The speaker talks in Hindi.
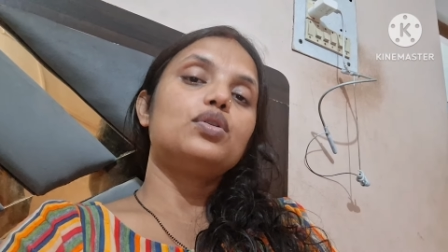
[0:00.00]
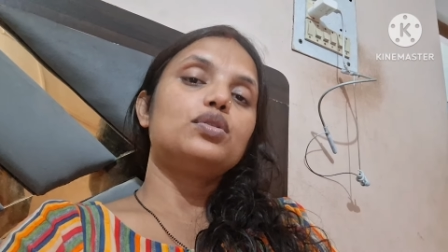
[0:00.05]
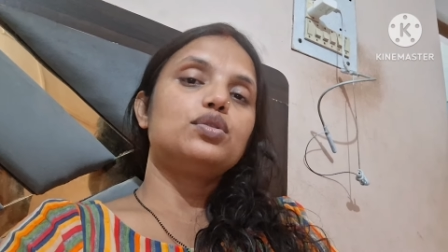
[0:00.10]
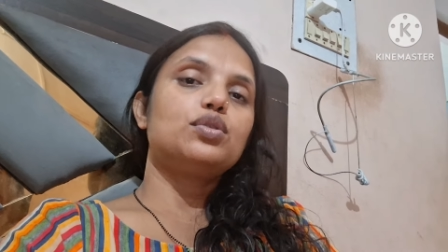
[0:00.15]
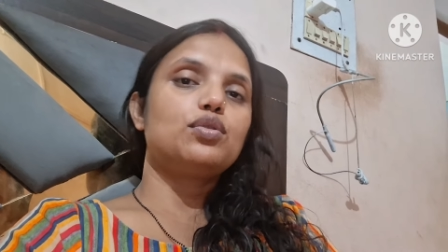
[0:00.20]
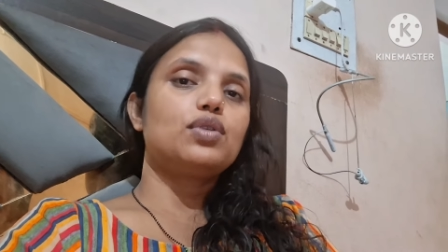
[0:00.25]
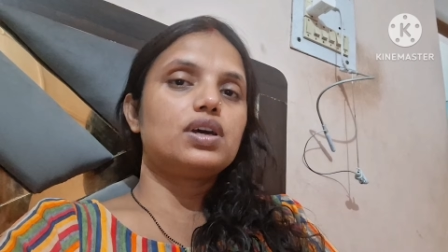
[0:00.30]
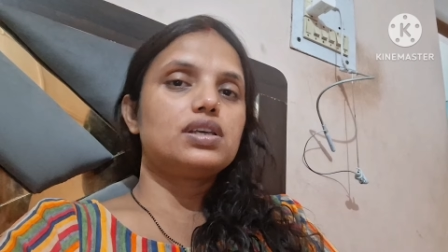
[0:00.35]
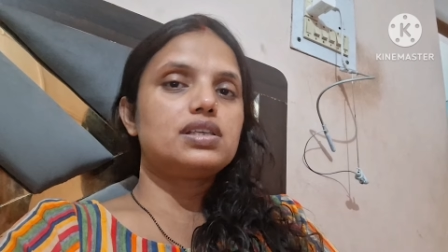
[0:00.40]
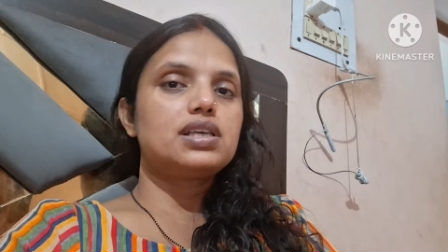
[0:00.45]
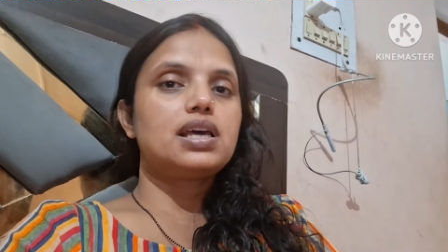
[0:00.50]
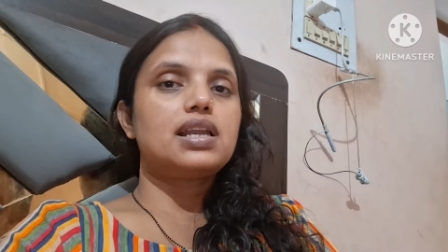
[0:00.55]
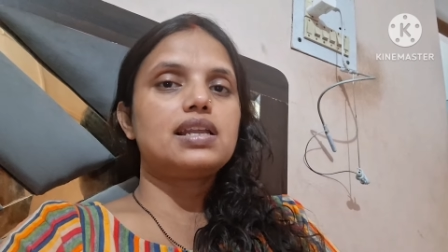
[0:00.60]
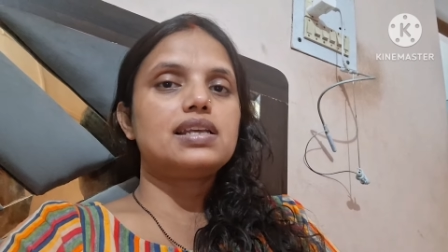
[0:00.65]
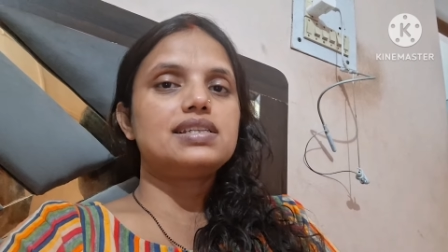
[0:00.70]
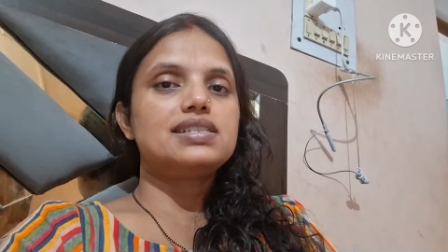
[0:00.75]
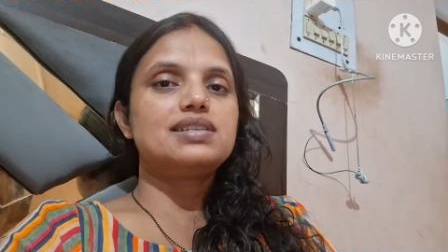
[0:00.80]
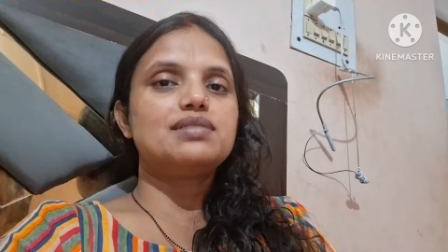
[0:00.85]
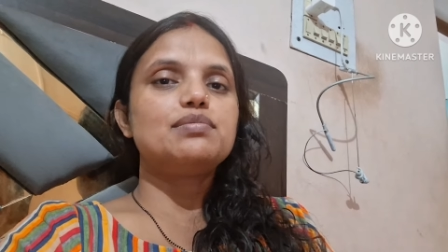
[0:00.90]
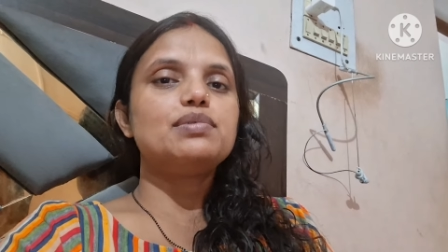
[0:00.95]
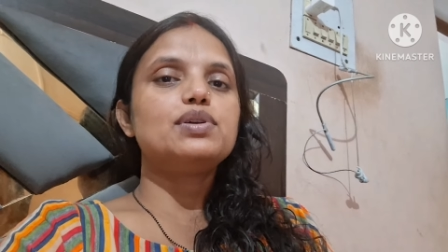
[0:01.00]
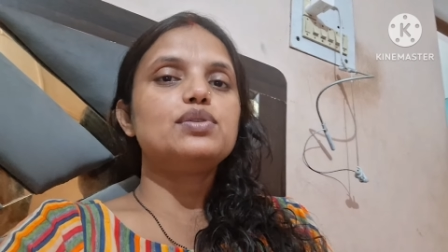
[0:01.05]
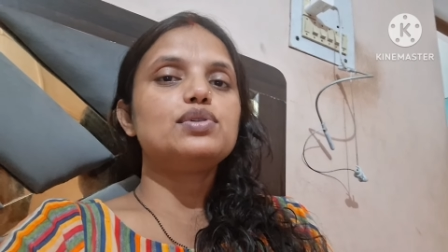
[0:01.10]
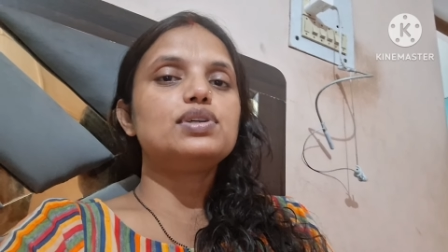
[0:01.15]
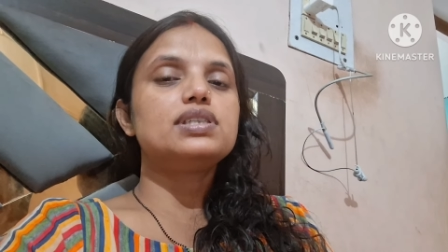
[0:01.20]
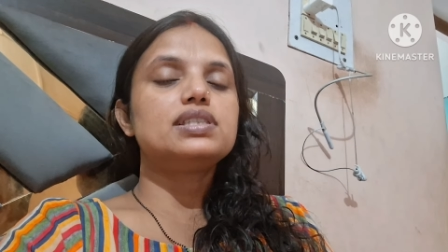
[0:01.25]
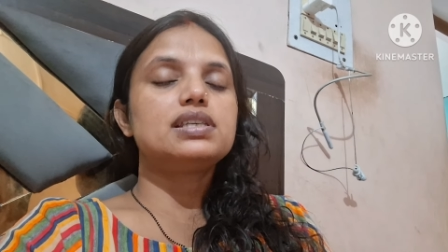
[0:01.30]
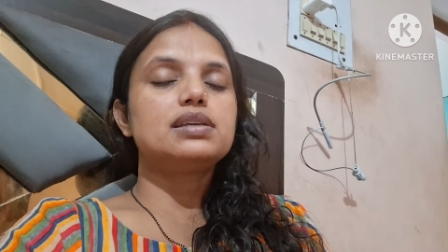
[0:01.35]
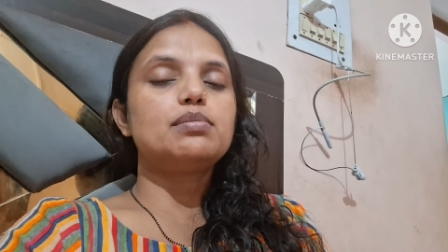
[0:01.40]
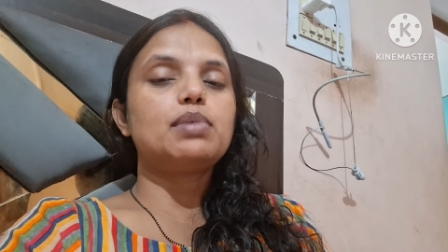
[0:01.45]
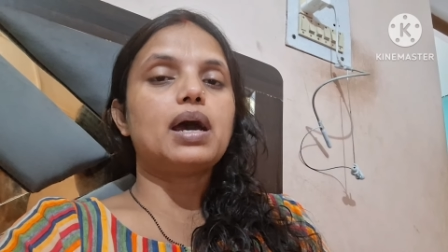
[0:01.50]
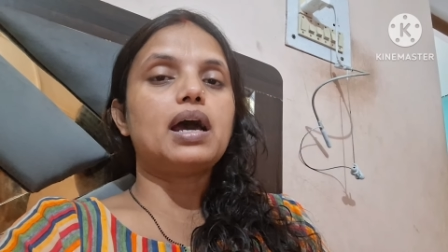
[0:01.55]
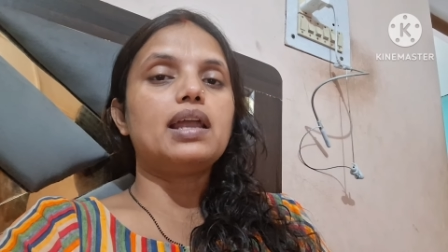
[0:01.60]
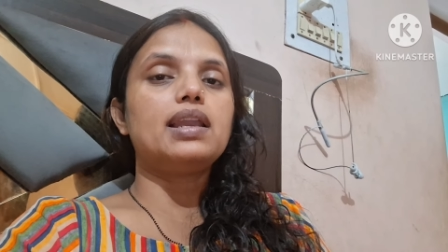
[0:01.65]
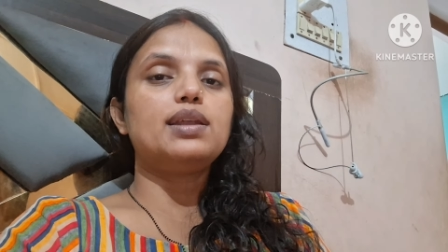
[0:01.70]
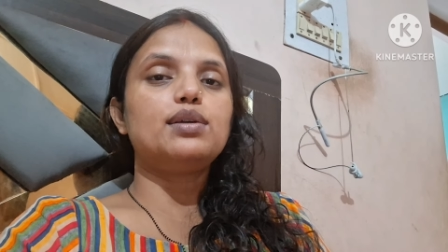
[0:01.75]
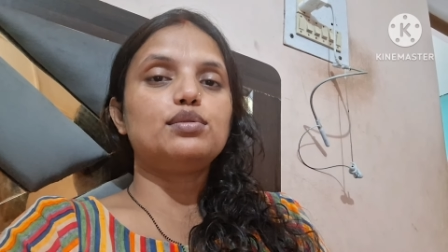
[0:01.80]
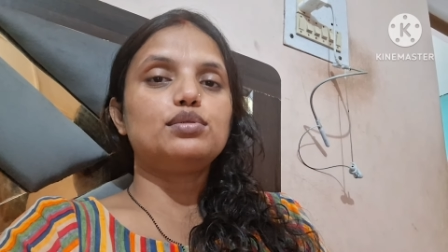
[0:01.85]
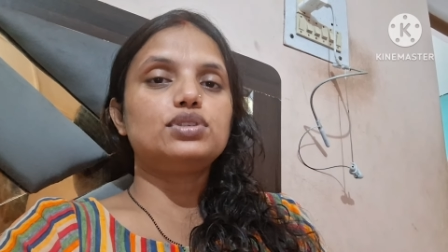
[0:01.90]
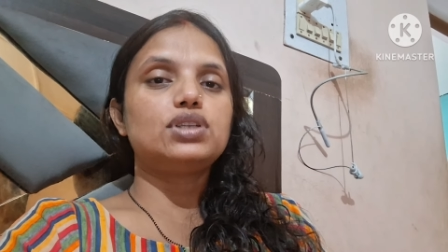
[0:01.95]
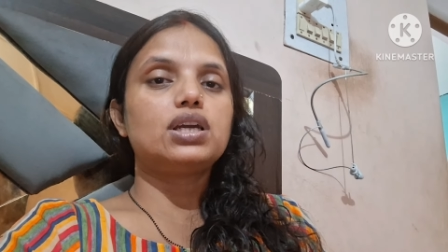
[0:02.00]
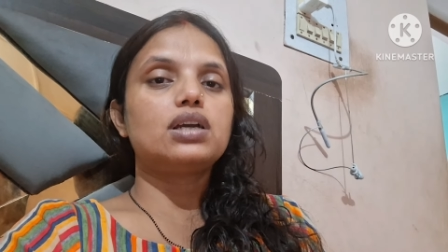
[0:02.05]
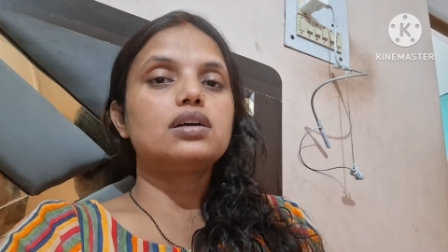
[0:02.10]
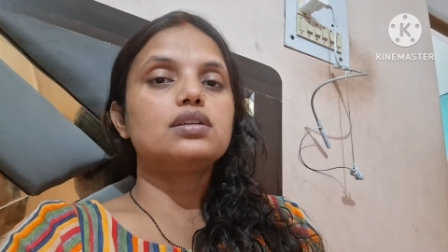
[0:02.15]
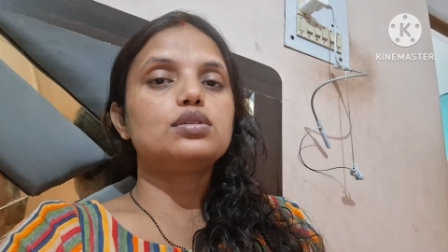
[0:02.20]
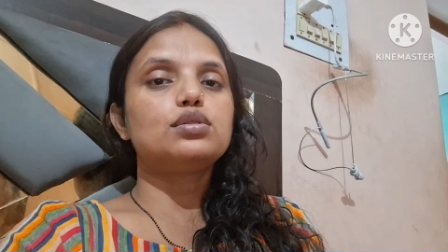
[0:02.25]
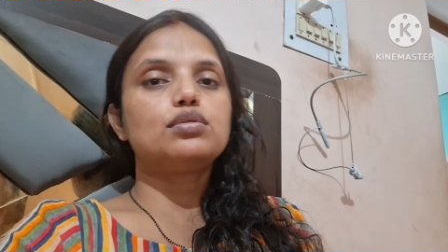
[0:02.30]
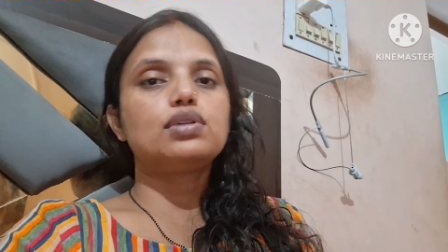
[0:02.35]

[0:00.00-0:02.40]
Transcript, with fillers: और थोड़ा सा रेस्ट भी इसी बहाने हो जाएगा